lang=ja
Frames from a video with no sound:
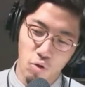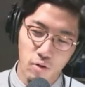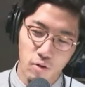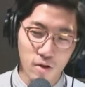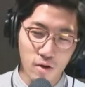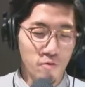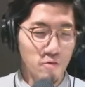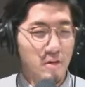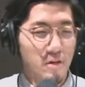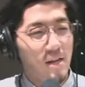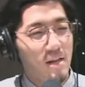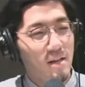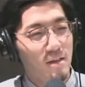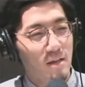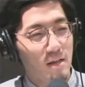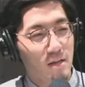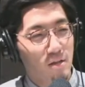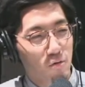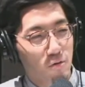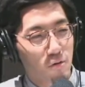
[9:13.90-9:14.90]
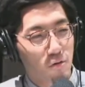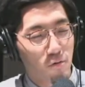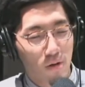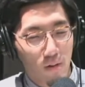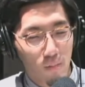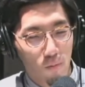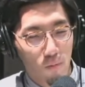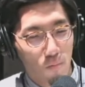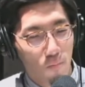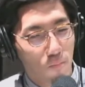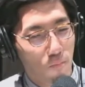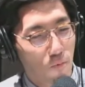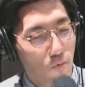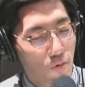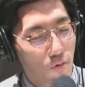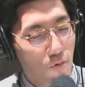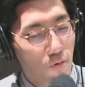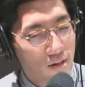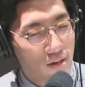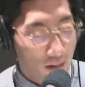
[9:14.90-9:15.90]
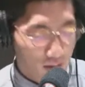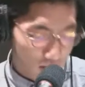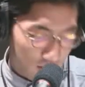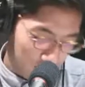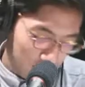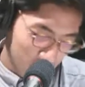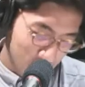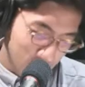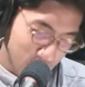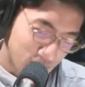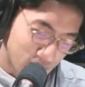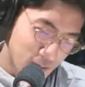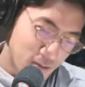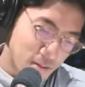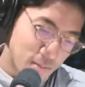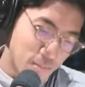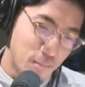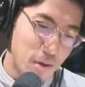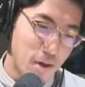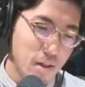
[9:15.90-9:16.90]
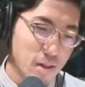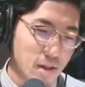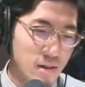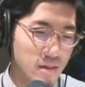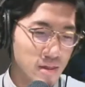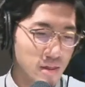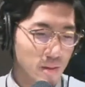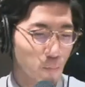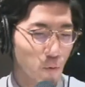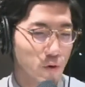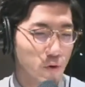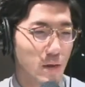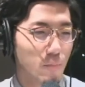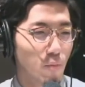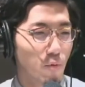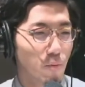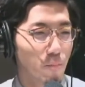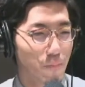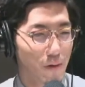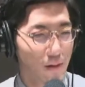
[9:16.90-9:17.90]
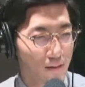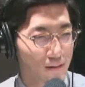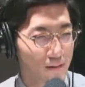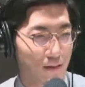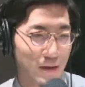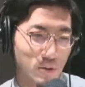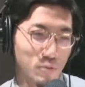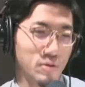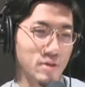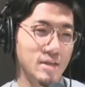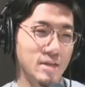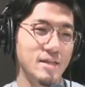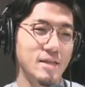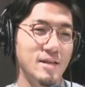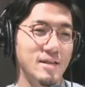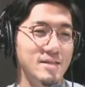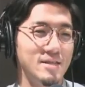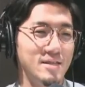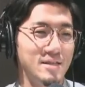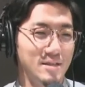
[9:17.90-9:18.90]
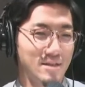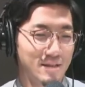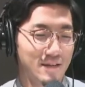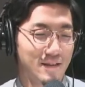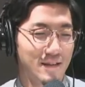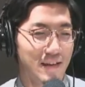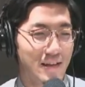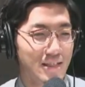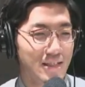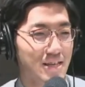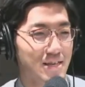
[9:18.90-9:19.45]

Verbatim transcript: はい、小学校2年生の時とかももはや目指せポケモンマスターとか聞いてたんじゃないですかね